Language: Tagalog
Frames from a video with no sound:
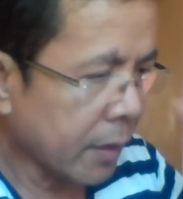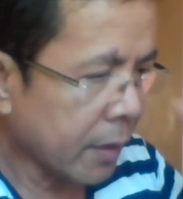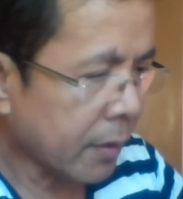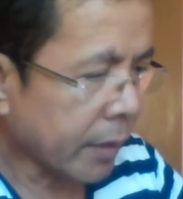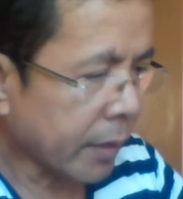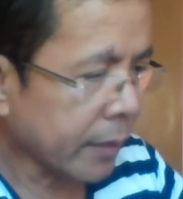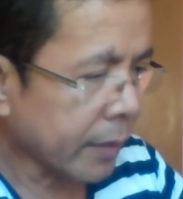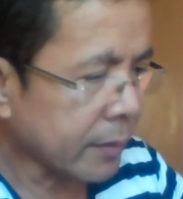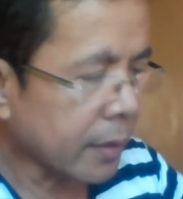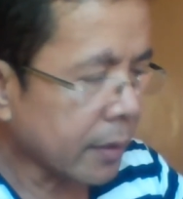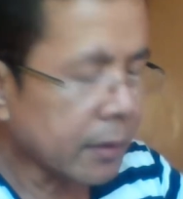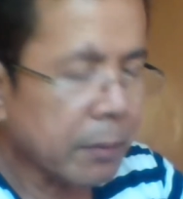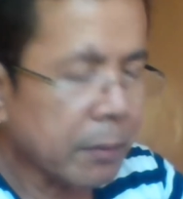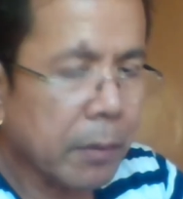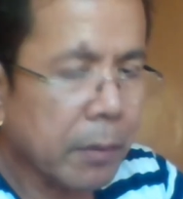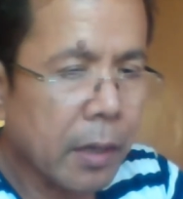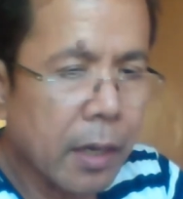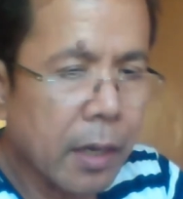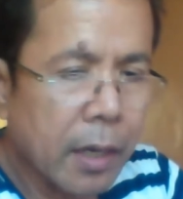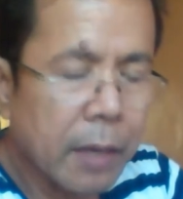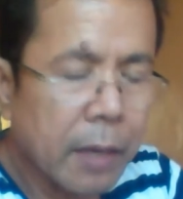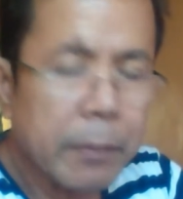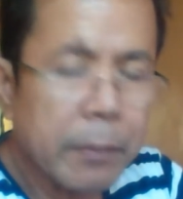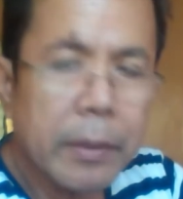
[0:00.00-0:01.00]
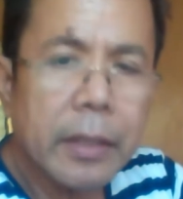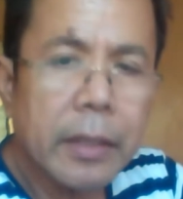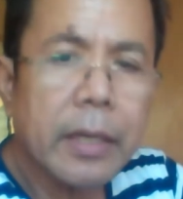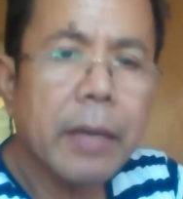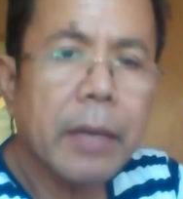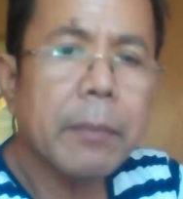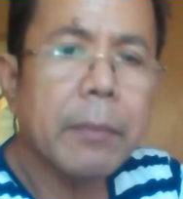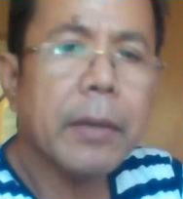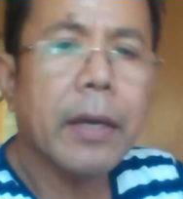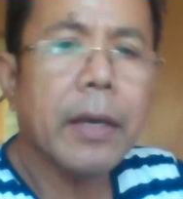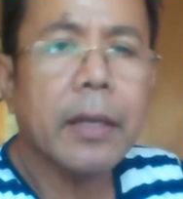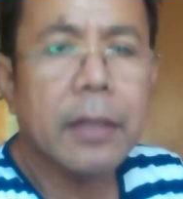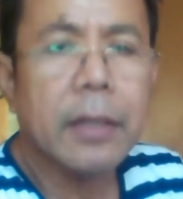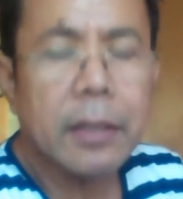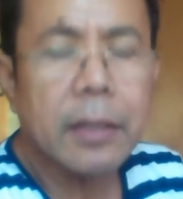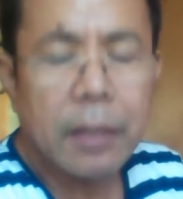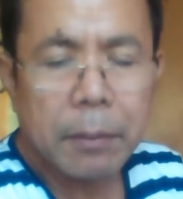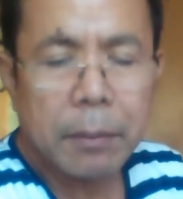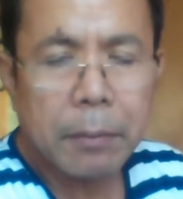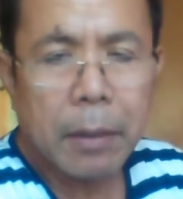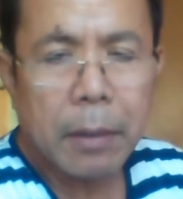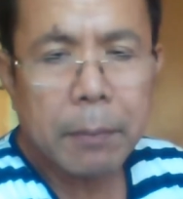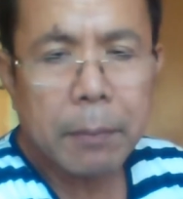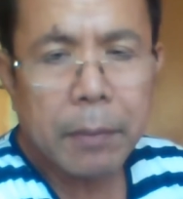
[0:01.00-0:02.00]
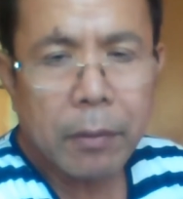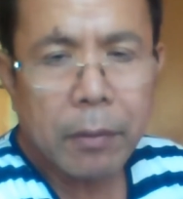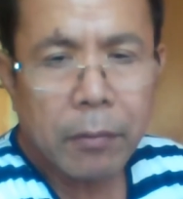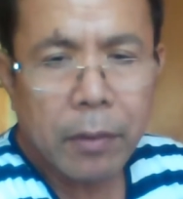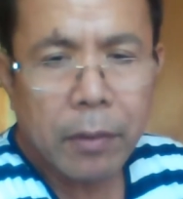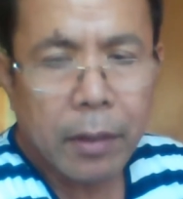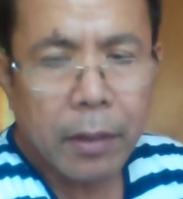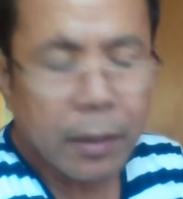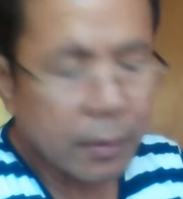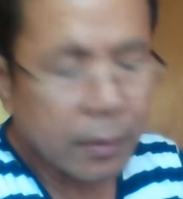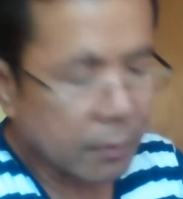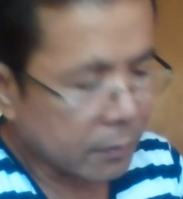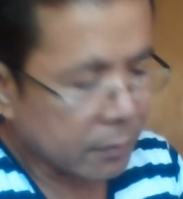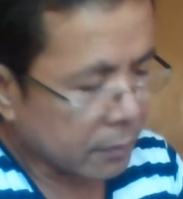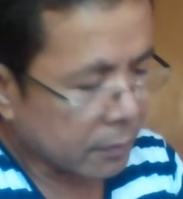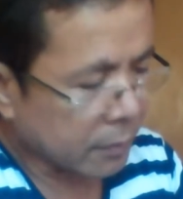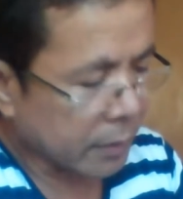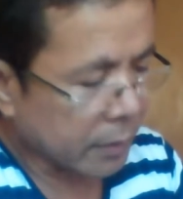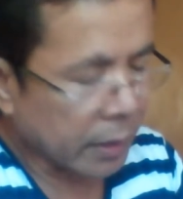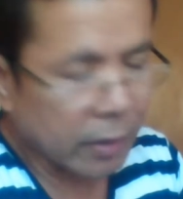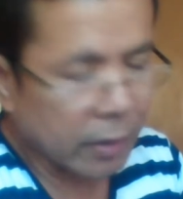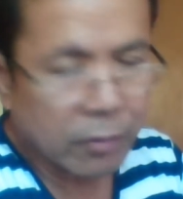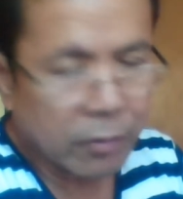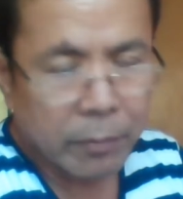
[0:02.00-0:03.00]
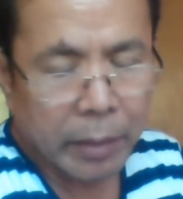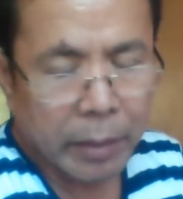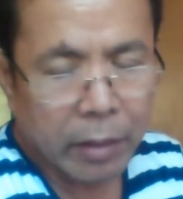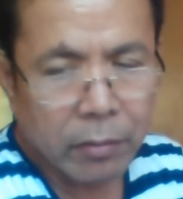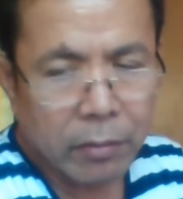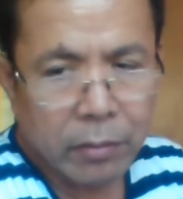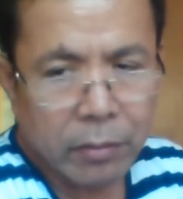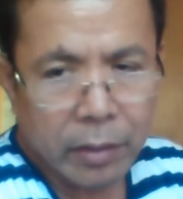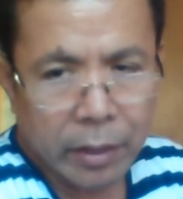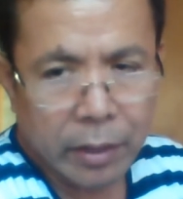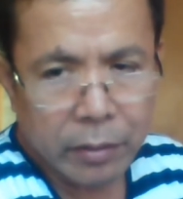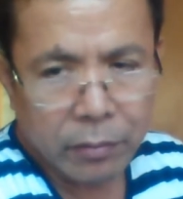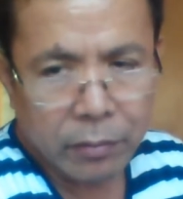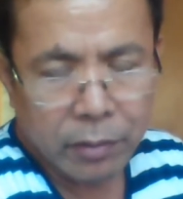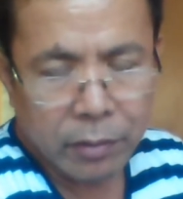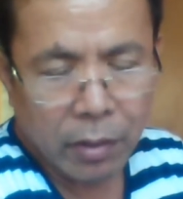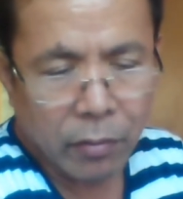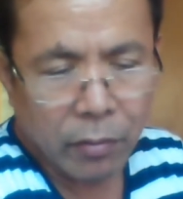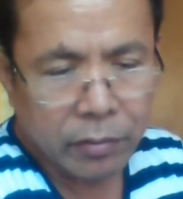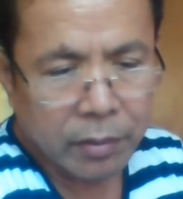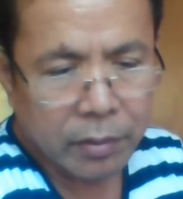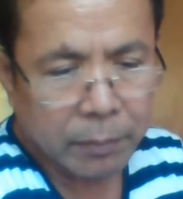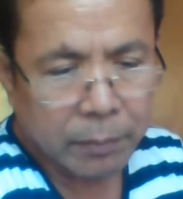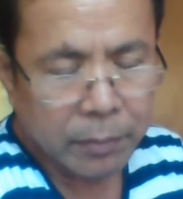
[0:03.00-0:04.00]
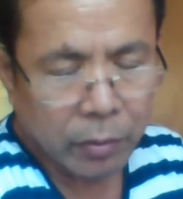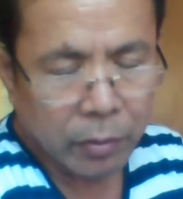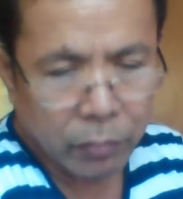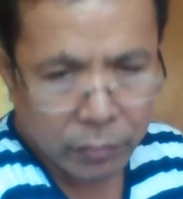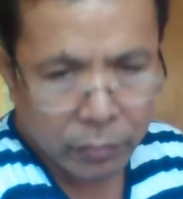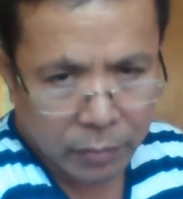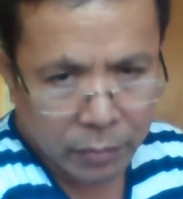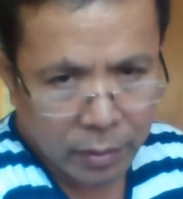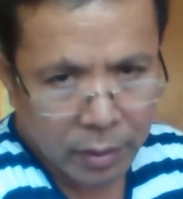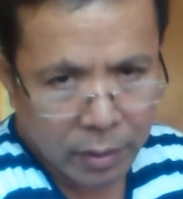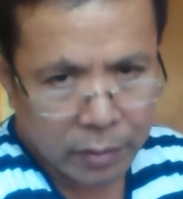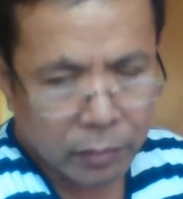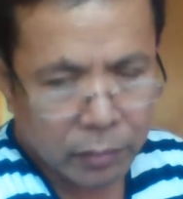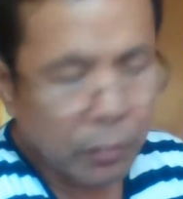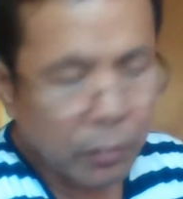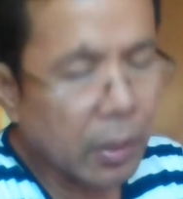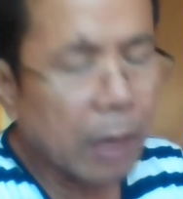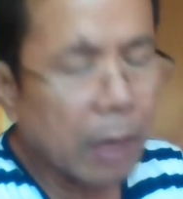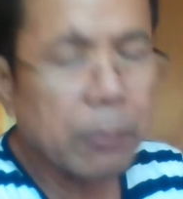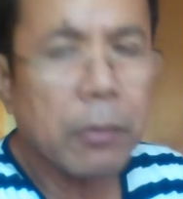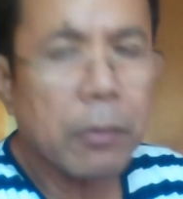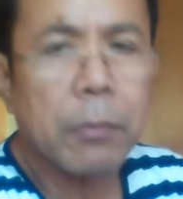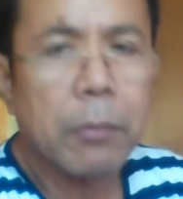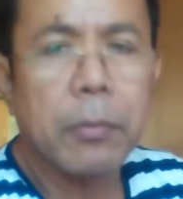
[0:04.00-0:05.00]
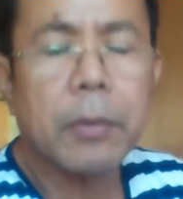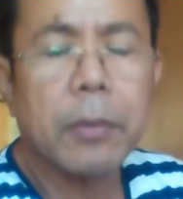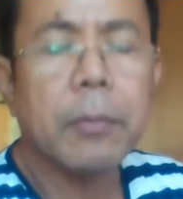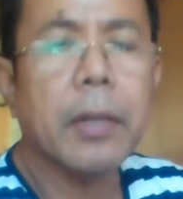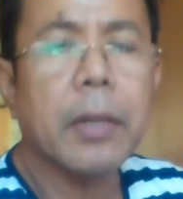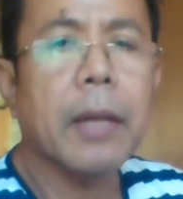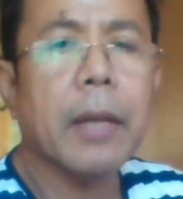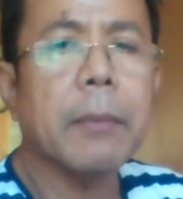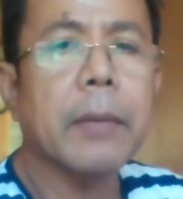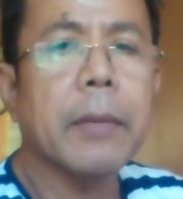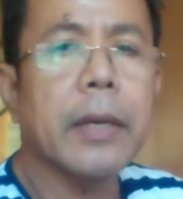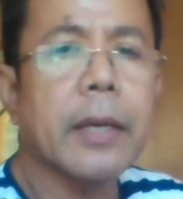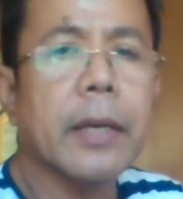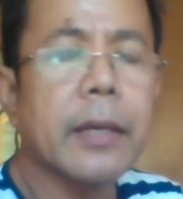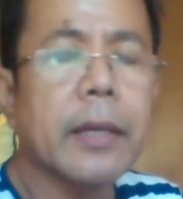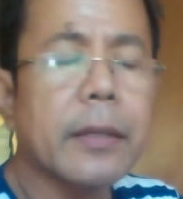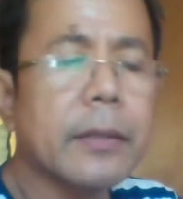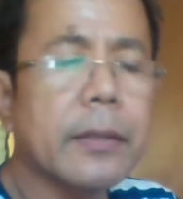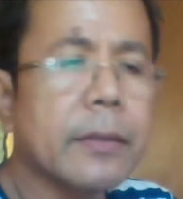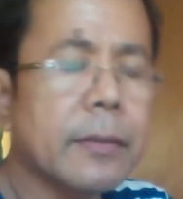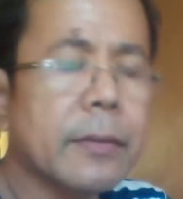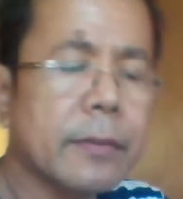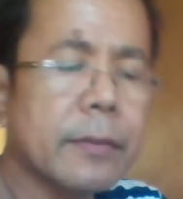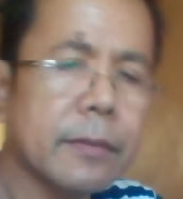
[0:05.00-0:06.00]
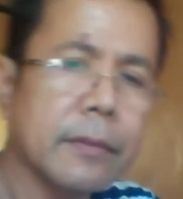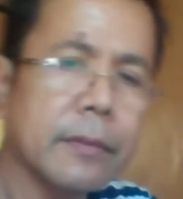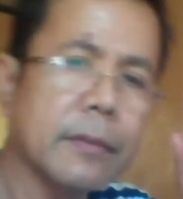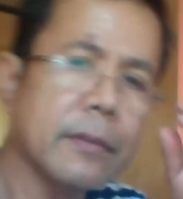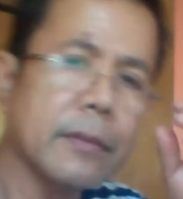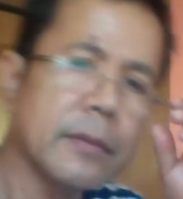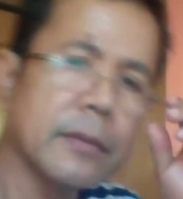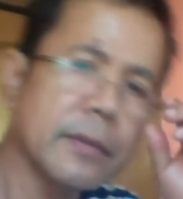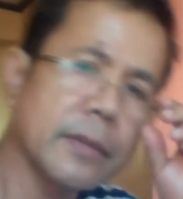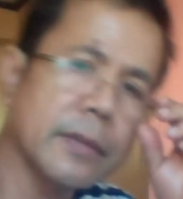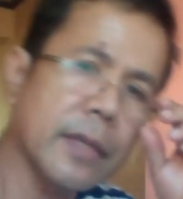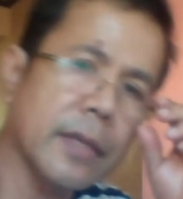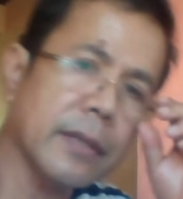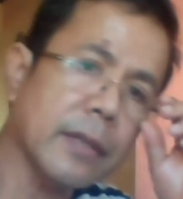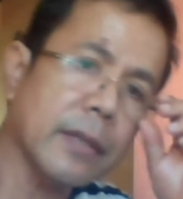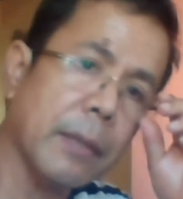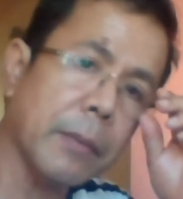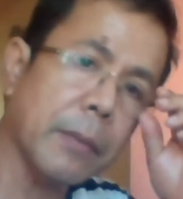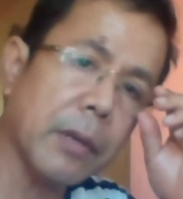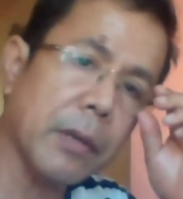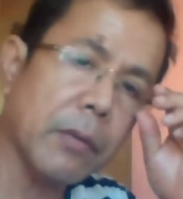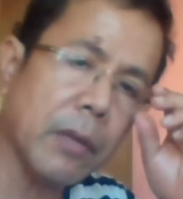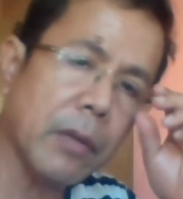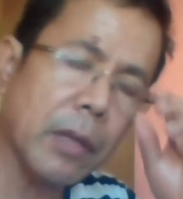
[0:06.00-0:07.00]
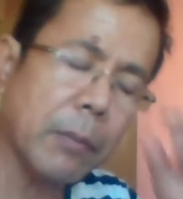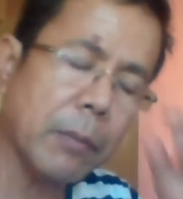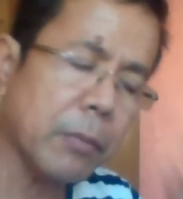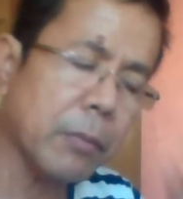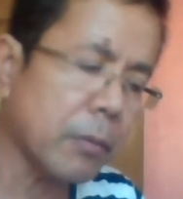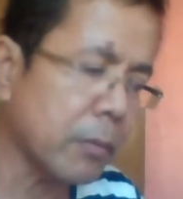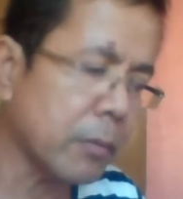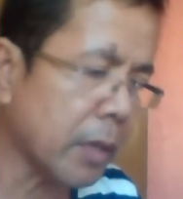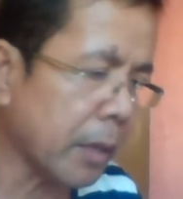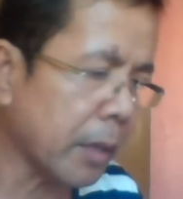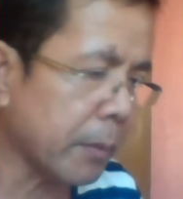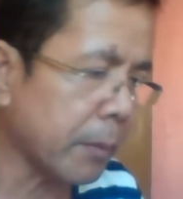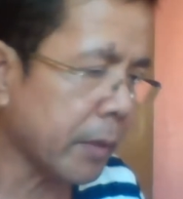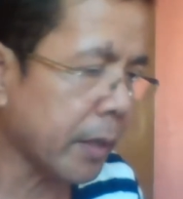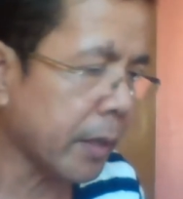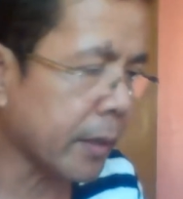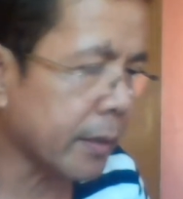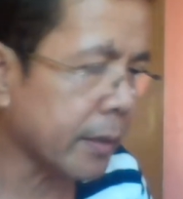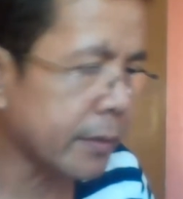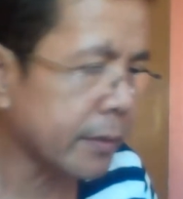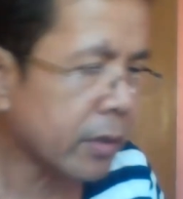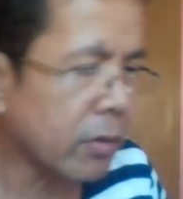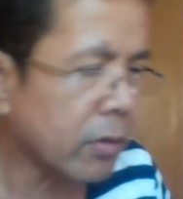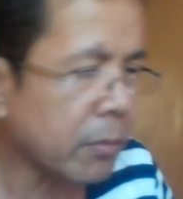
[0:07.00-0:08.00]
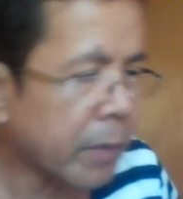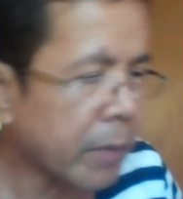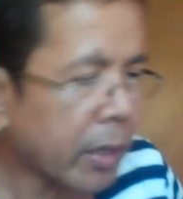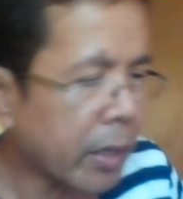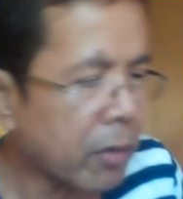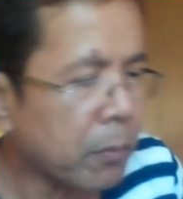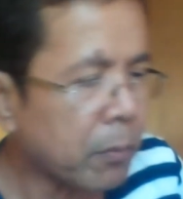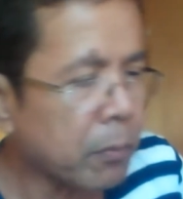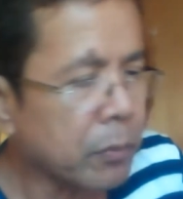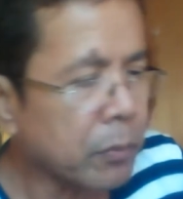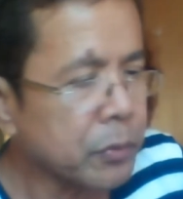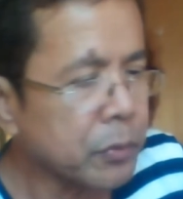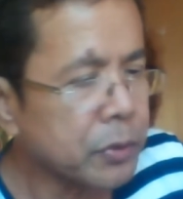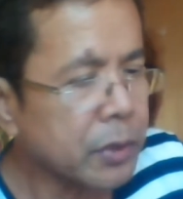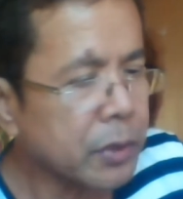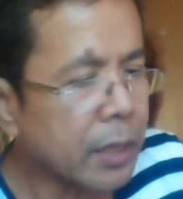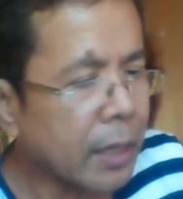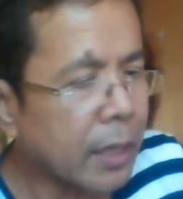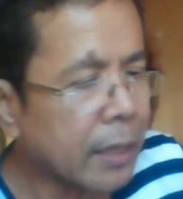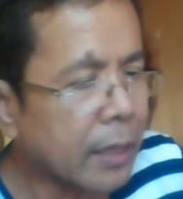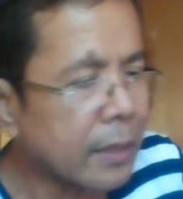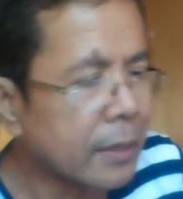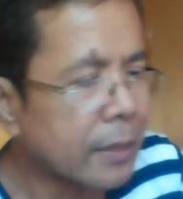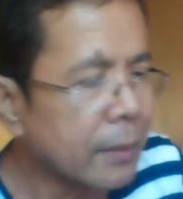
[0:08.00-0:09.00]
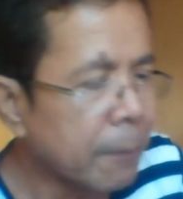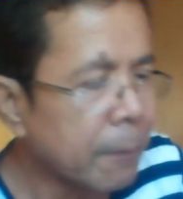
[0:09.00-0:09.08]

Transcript: Kaya sa ating mga kaibigan na nagpapagwa, okay, kung meron kayong kausap na kontrakto, wala pong problema yan. Sinasabi ko wala problema yan. Kasi kung meron po siyang